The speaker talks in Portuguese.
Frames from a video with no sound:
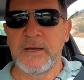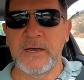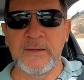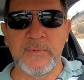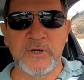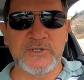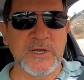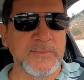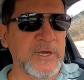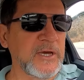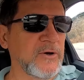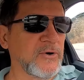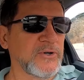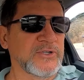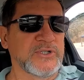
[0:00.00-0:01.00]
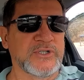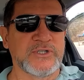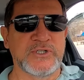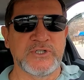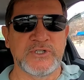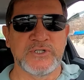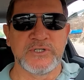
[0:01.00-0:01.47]
E aí, meus
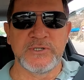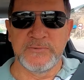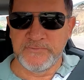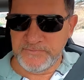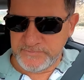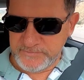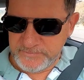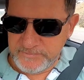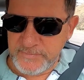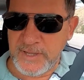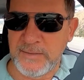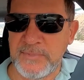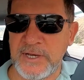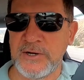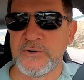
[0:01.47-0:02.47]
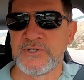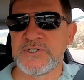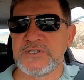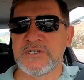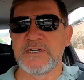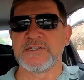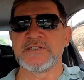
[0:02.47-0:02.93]
amigos? Amigos
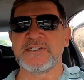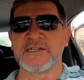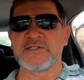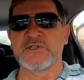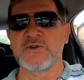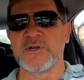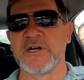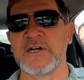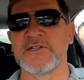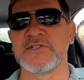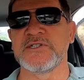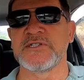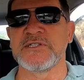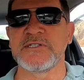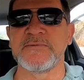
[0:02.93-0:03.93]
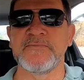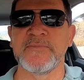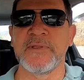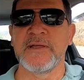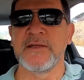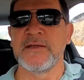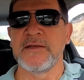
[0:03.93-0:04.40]
sensacionantes.
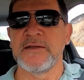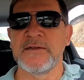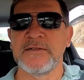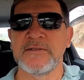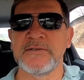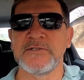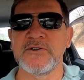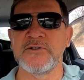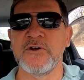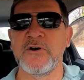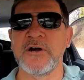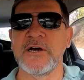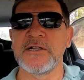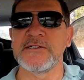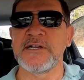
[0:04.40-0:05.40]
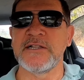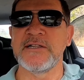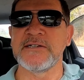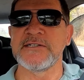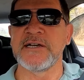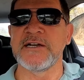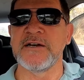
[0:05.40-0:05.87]
Deixa eu dar uma
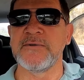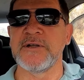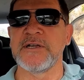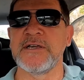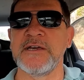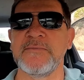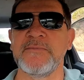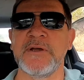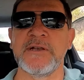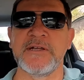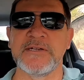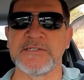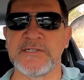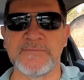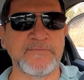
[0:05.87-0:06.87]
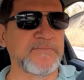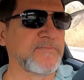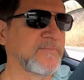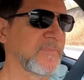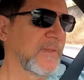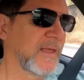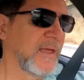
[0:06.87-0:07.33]
organizada nessa câmera aqui. Beleza.
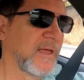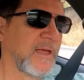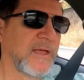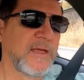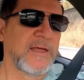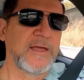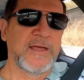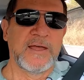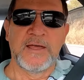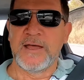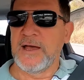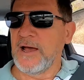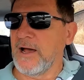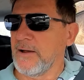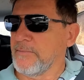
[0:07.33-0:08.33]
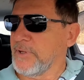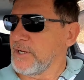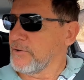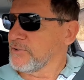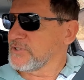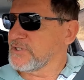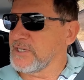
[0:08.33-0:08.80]

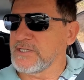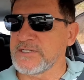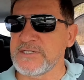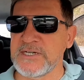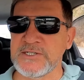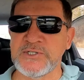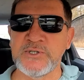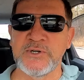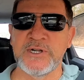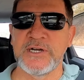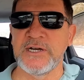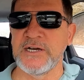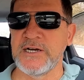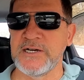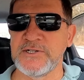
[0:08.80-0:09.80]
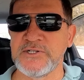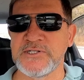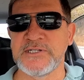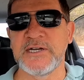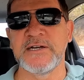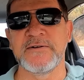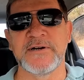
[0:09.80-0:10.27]
Amigos
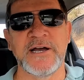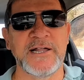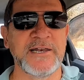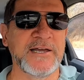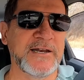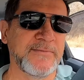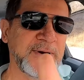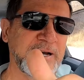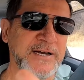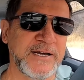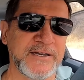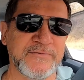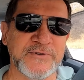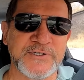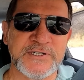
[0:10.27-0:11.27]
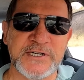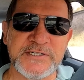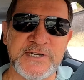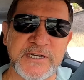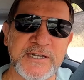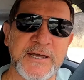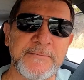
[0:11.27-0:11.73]
sensacionantes, é. Galera bacana
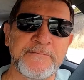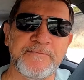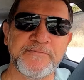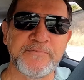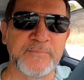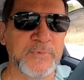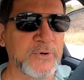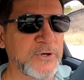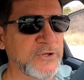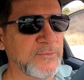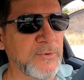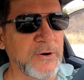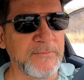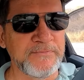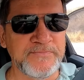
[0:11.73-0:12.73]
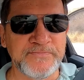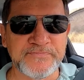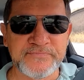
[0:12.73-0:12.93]
vocês aí, né? Muito bom.